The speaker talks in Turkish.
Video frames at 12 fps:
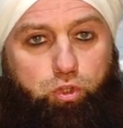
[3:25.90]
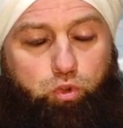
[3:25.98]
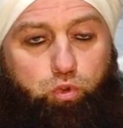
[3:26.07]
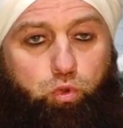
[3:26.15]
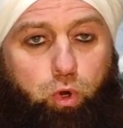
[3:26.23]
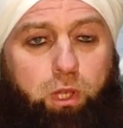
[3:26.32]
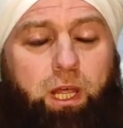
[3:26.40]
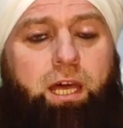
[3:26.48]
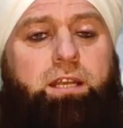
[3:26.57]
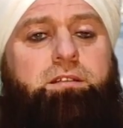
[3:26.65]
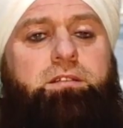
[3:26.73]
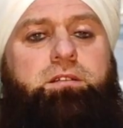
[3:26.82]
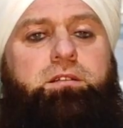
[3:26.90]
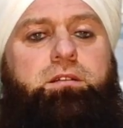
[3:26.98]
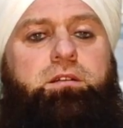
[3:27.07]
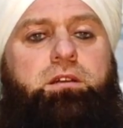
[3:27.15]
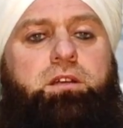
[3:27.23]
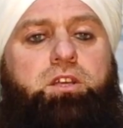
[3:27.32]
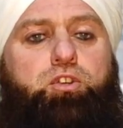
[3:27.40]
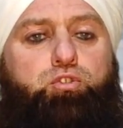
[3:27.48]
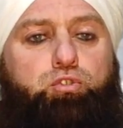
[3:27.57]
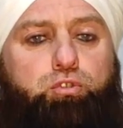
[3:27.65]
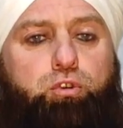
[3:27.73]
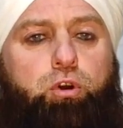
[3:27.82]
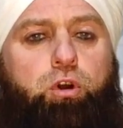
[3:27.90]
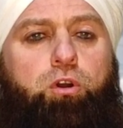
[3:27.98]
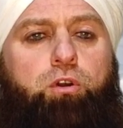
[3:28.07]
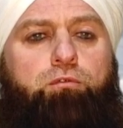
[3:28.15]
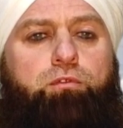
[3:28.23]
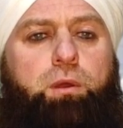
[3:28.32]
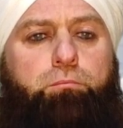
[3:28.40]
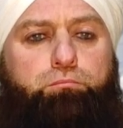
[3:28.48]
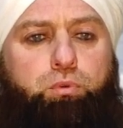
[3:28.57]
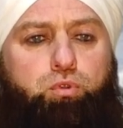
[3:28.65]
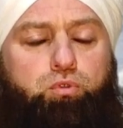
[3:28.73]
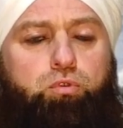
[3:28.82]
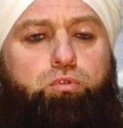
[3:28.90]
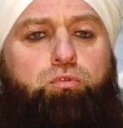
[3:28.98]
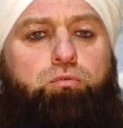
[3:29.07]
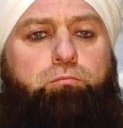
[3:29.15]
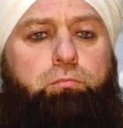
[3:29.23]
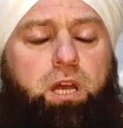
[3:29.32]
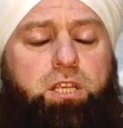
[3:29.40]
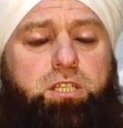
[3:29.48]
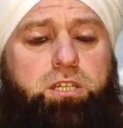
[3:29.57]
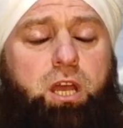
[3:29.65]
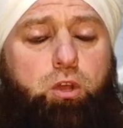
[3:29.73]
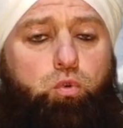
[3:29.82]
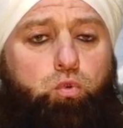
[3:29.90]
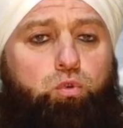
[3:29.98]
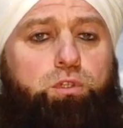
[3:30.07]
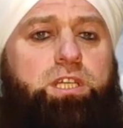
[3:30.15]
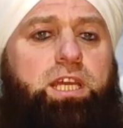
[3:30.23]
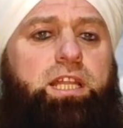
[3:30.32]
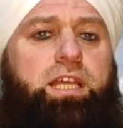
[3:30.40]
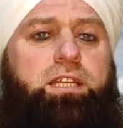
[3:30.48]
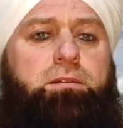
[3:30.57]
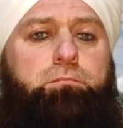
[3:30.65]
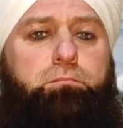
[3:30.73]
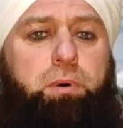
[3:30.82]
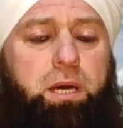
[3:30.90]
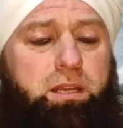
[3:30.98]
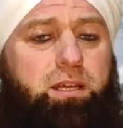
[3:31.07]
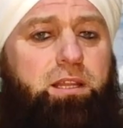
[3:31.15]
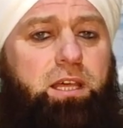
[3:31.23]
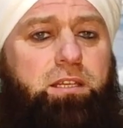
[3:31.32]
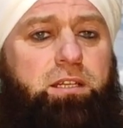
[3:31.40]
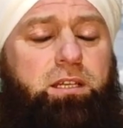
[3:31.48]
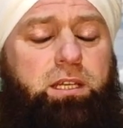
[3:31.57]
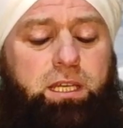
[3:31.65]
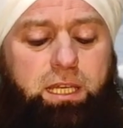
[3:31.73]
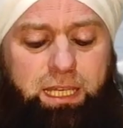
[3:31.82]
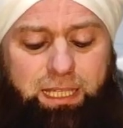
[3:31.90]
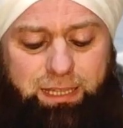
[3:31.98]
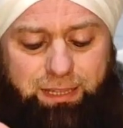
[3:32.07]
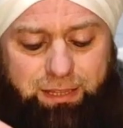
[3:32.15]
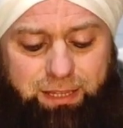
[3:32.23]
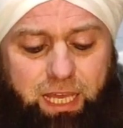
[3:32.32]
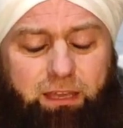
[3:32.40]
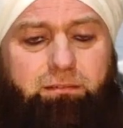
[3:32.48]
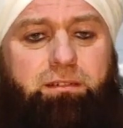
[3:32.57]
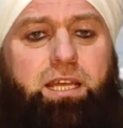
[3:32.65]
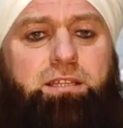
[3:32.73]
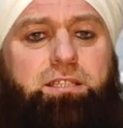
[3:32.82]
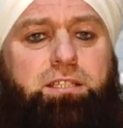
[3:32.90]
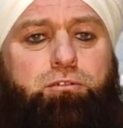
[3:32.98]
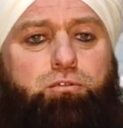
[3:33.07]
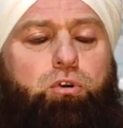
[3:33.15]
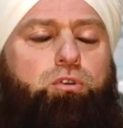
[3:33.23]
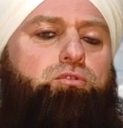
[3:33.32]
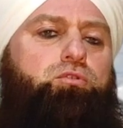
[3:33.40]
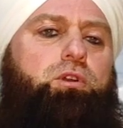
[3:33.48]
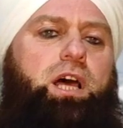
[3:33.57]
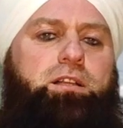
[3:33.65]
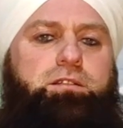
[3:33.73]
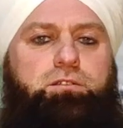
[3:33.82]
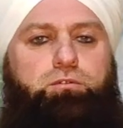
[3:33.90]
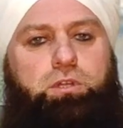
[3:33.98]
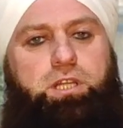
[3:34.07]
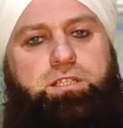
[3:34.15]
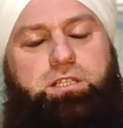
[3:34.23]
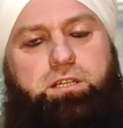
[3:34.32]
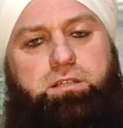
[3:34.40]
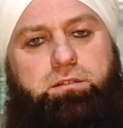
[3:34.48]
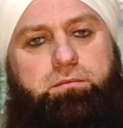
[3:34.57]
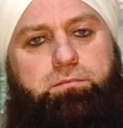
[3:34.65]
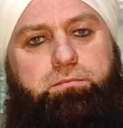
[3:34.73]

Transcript: Dolar, euro ve bütün başka ülkelerin paraları devletin kontrolü altında olacak.